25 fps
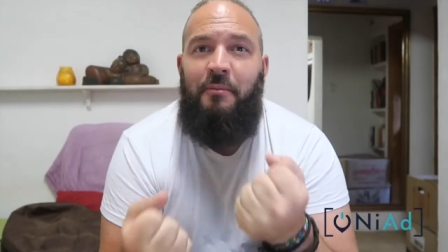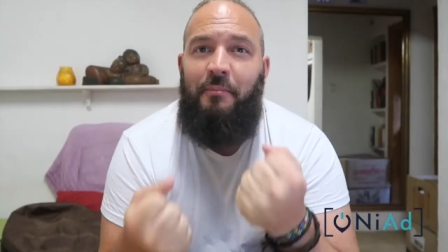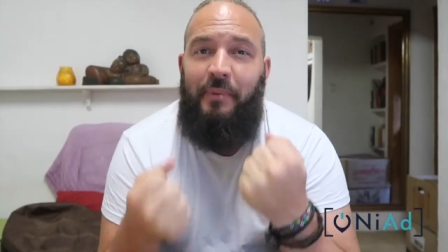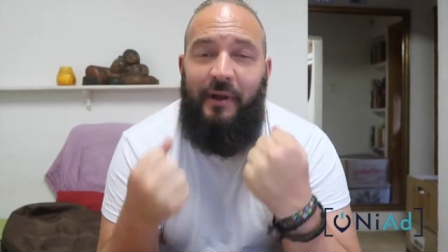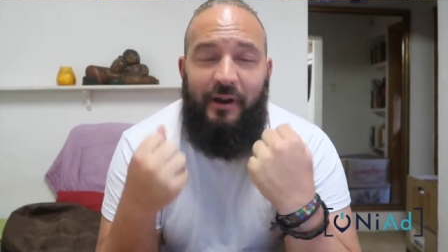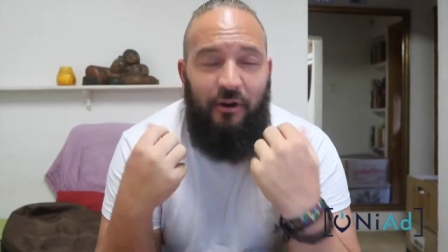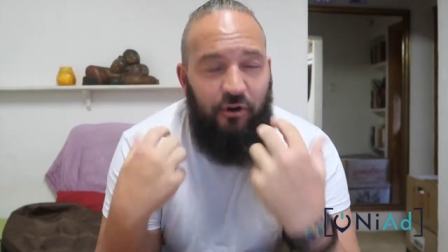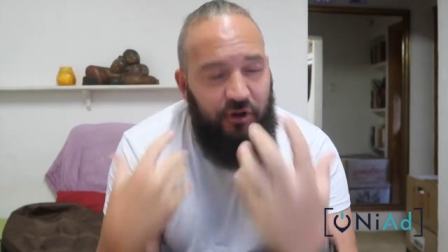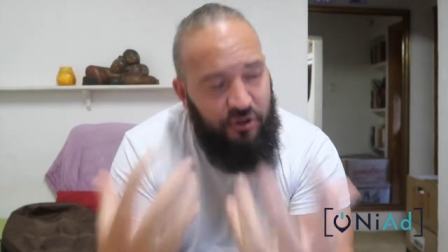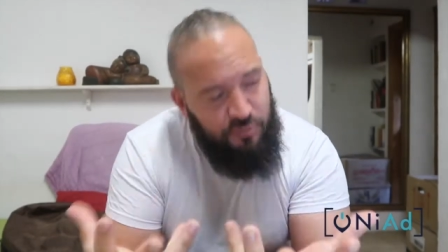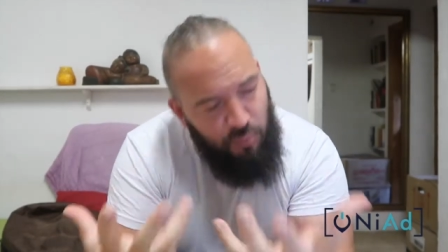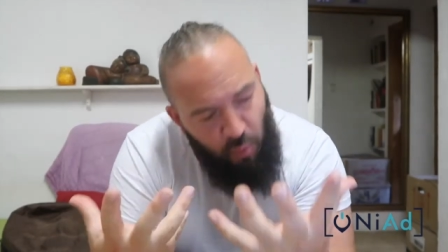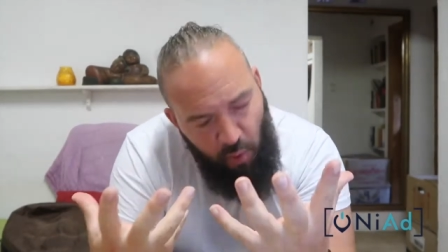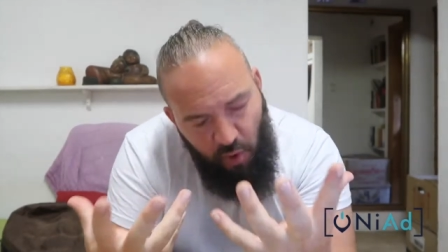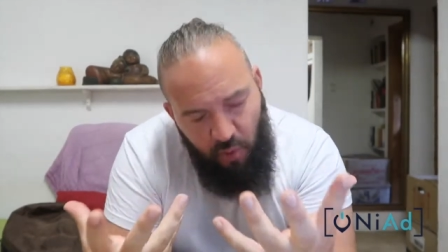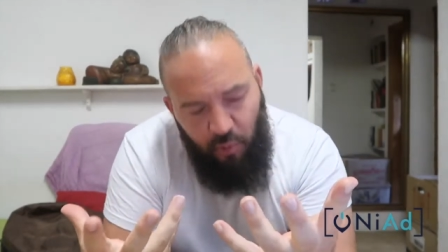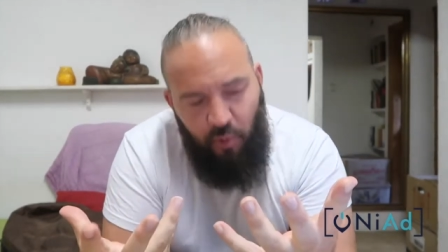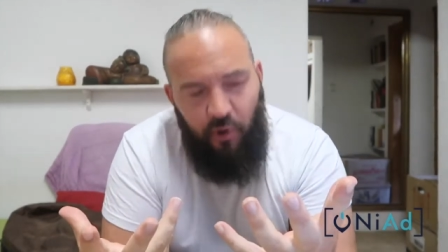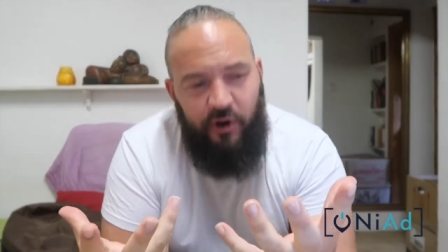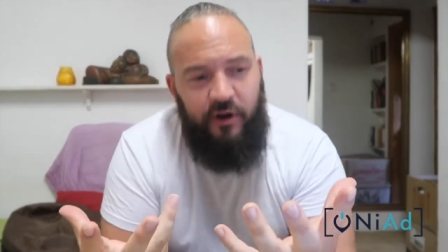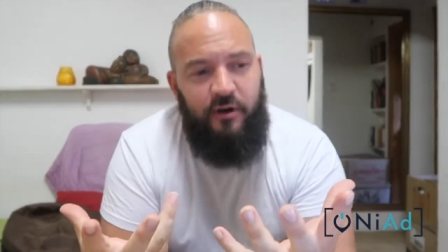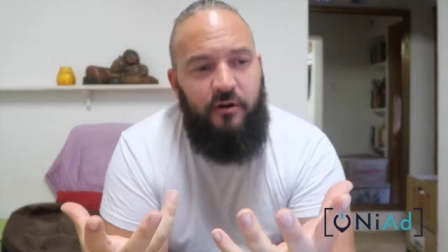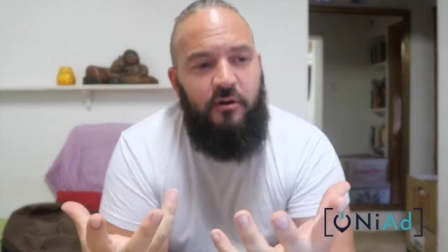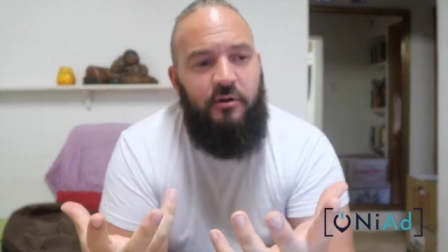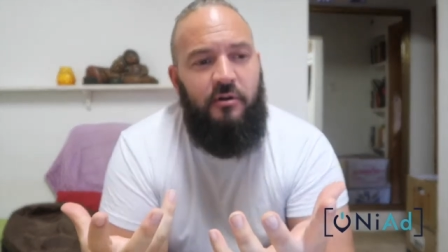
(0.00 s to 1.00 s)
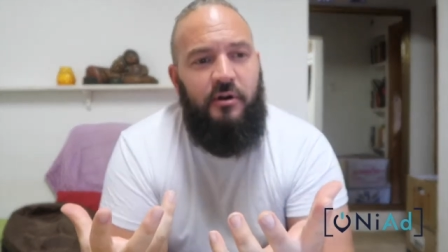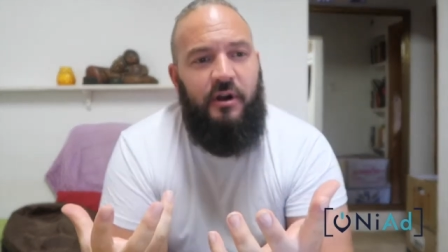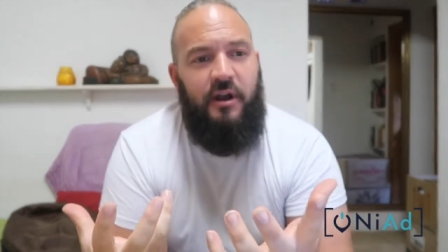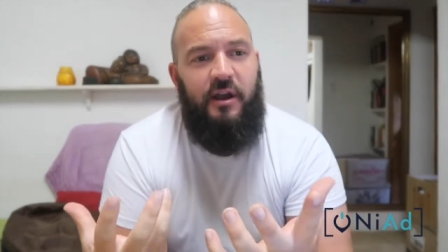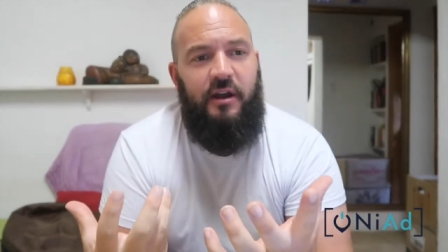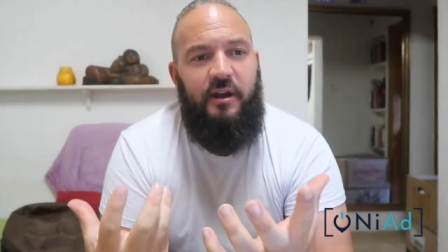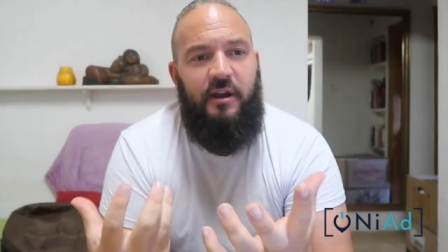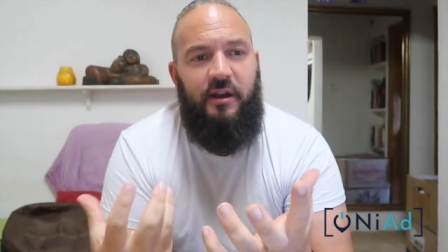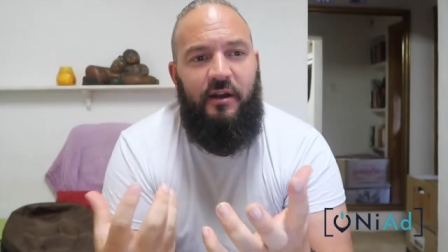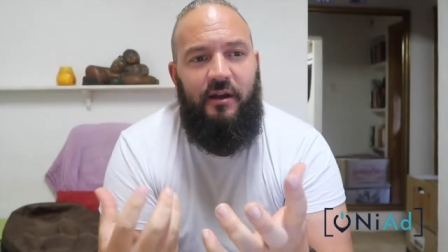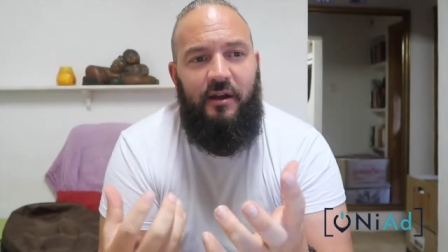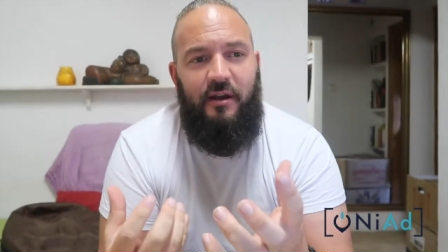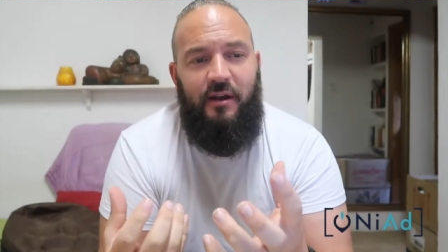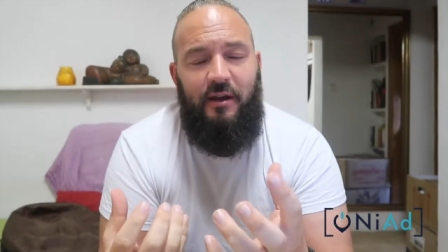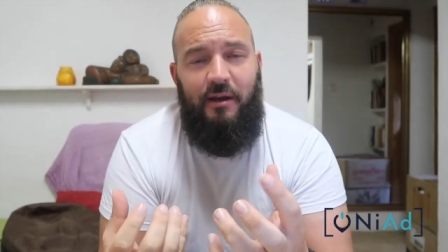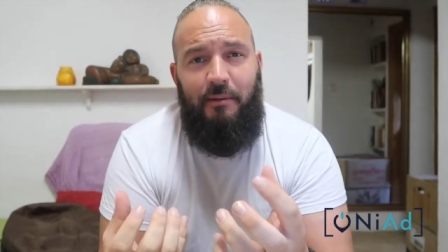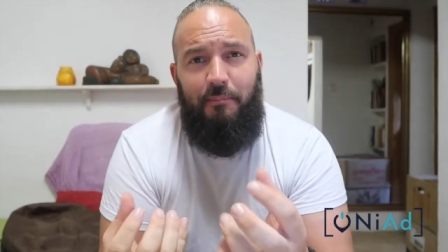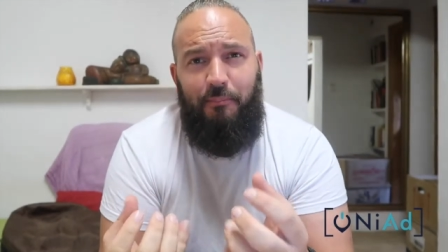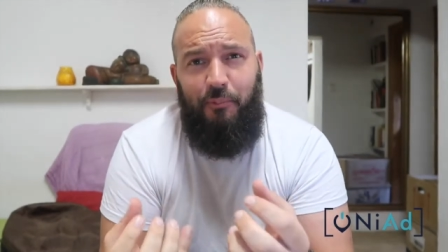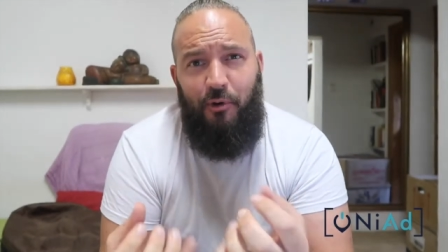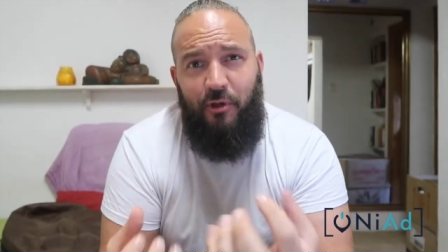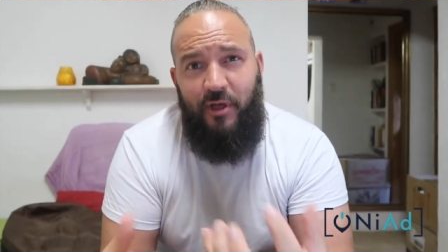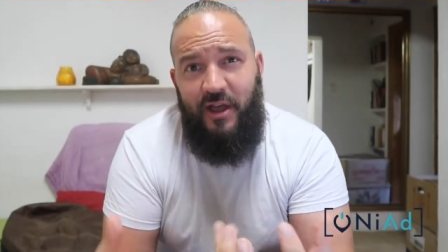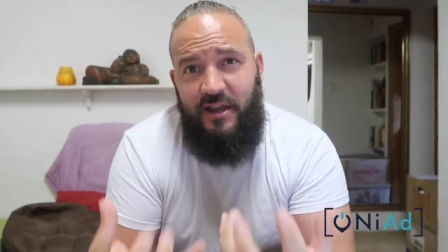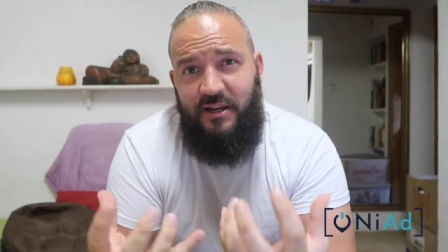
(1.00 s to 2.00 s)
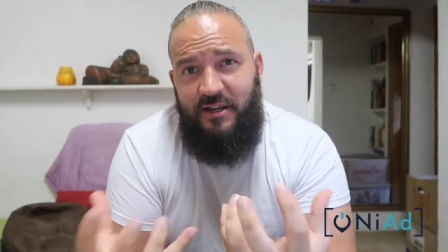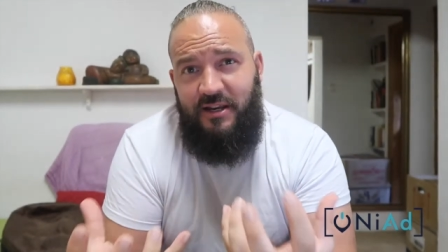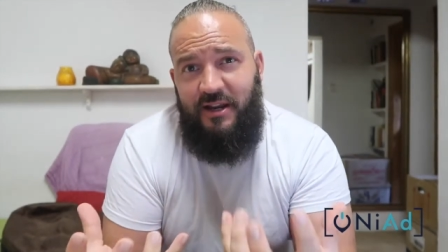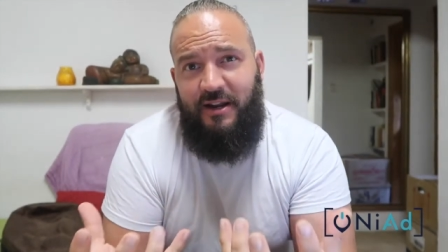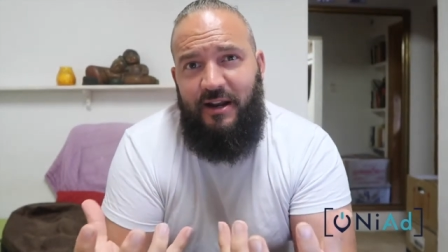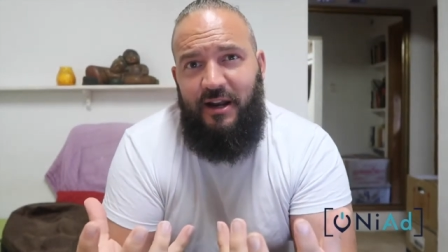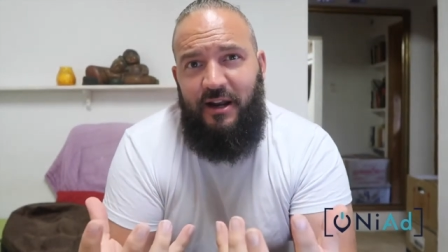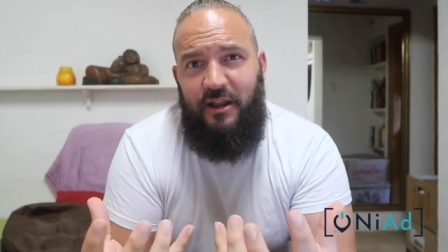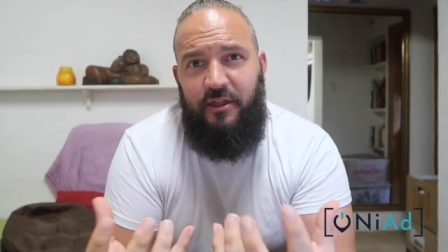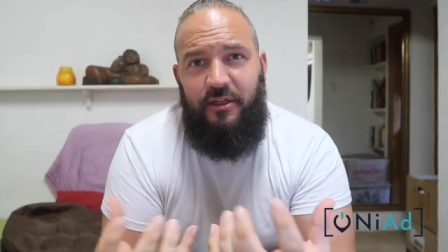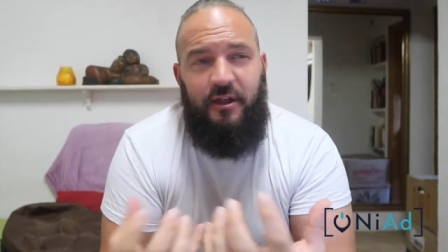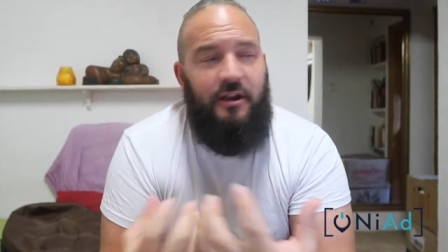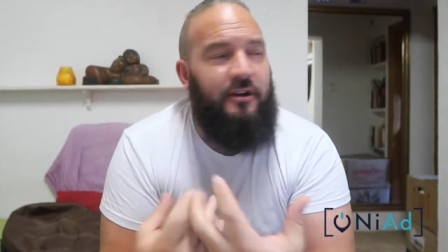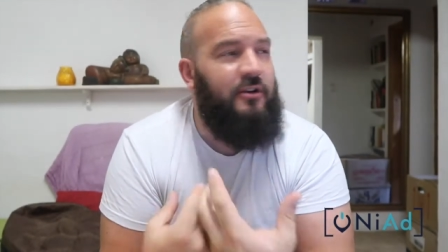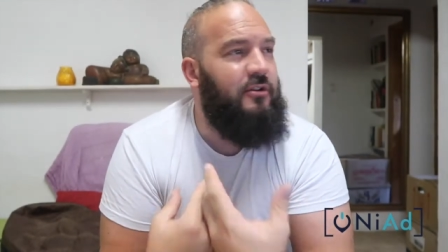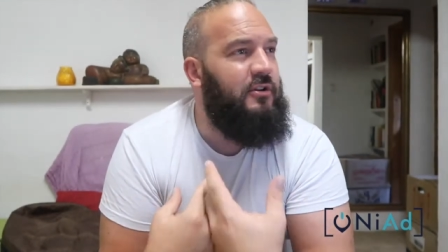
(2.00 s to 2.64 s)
pero es muy bueno que podáis analizar,